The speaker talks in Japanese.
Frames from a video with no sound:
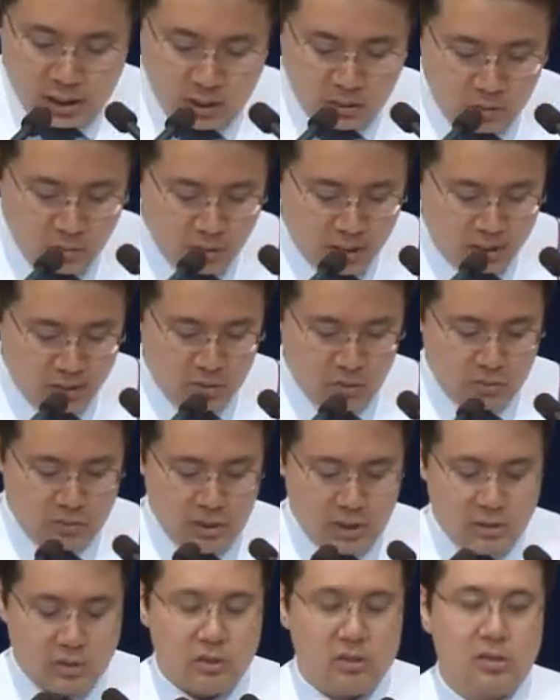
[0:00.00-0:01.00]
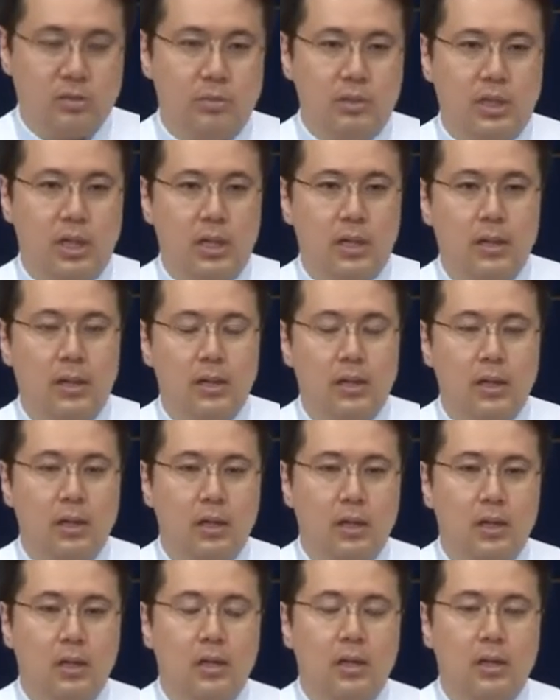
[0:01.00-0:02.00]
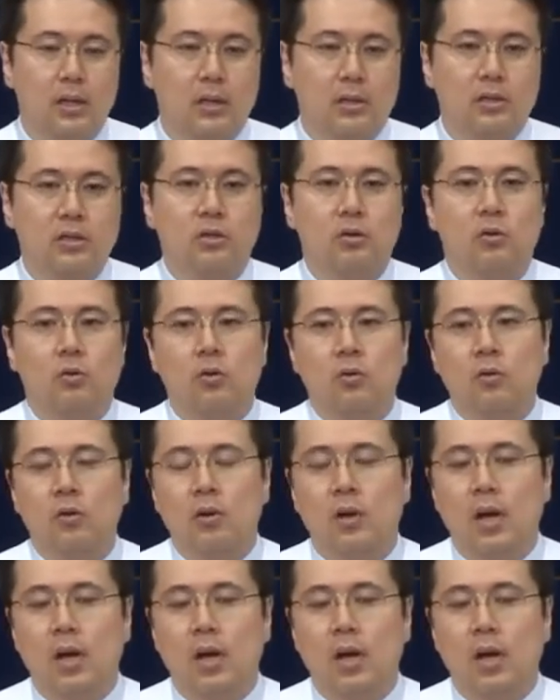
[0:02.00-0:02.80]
砂のようにしてくださると浜辺